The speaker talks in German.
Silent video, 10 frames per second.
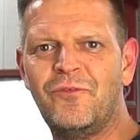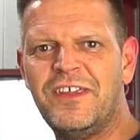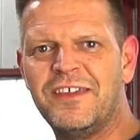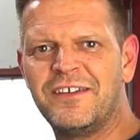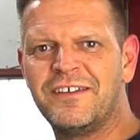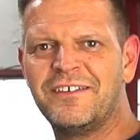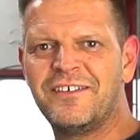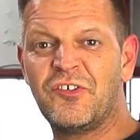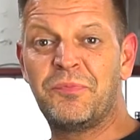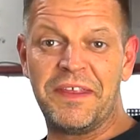Wie ihr
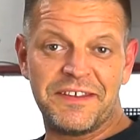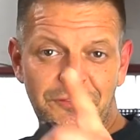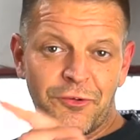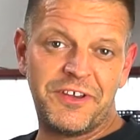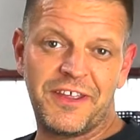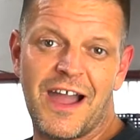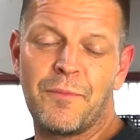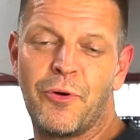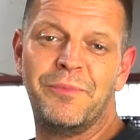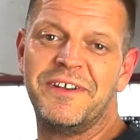später noch in den
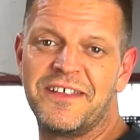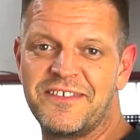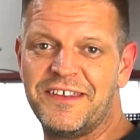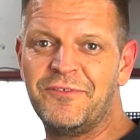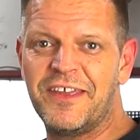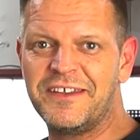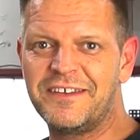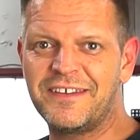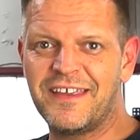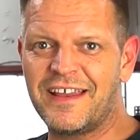Carpom-Bildern sehen
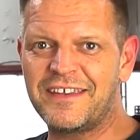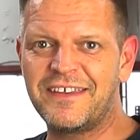werdet, hat